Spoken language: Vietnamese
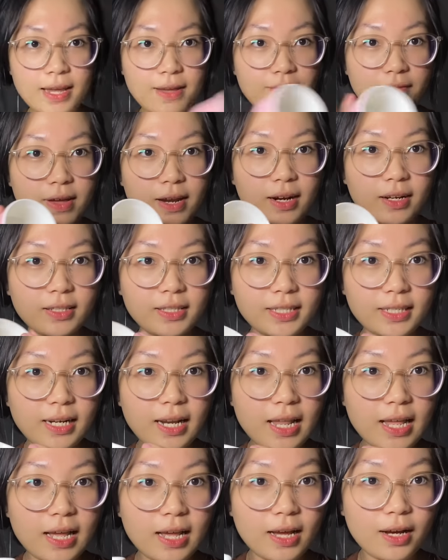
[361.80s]
và nó chính
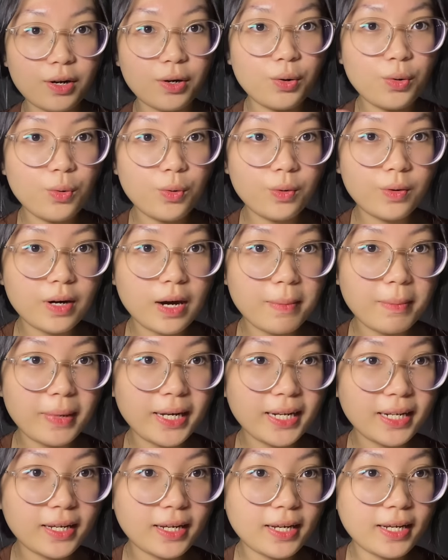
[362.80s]
là khuôn
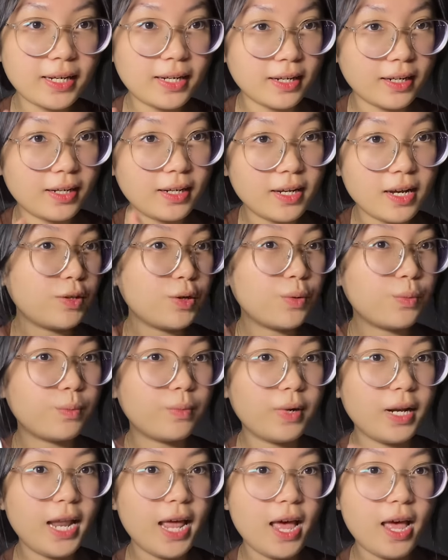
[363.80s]
ramen kin
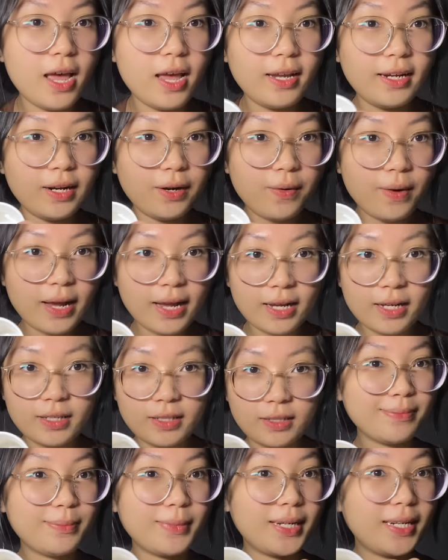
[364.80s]
dùng để nấu
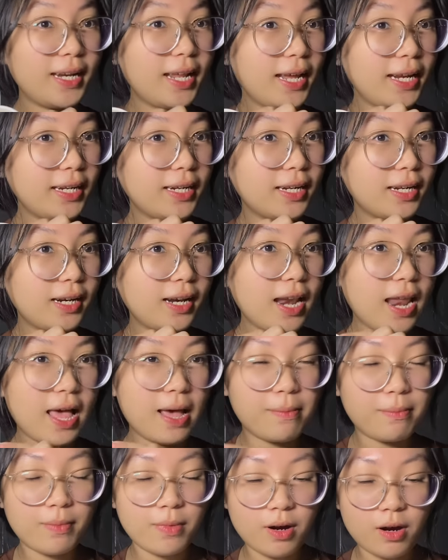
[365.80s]
ăn mình đang định
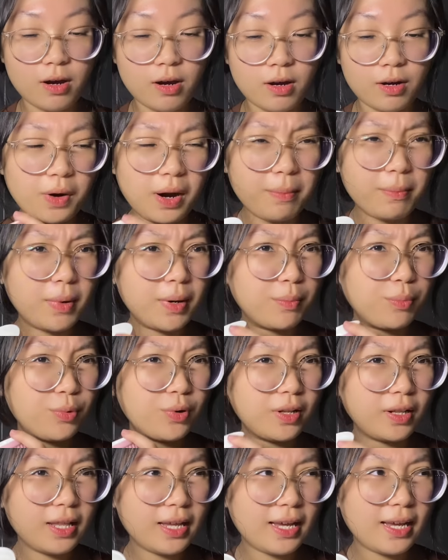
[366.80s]
làm ờ, ramen
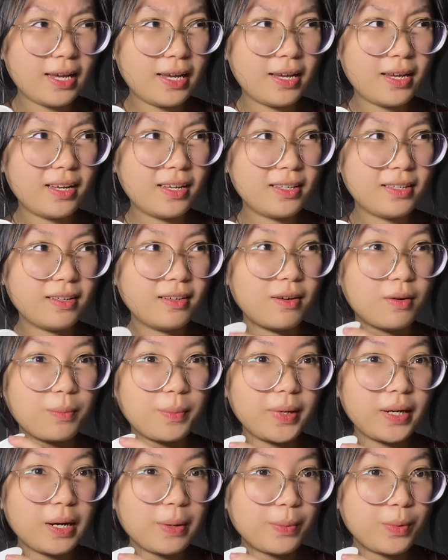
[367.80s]
brulee chứ
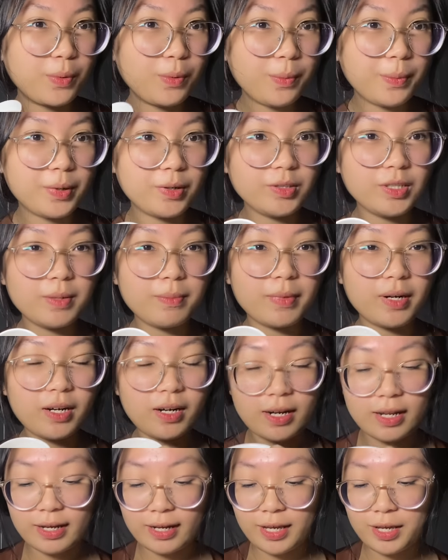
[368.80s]
không biết đọc đúng nữa nhưng mà
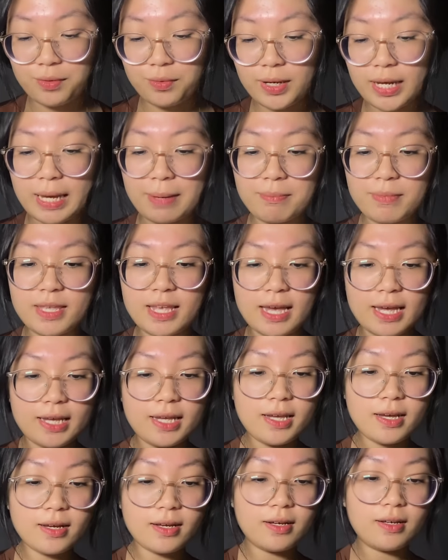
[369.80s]
nó là kiểu kem cháy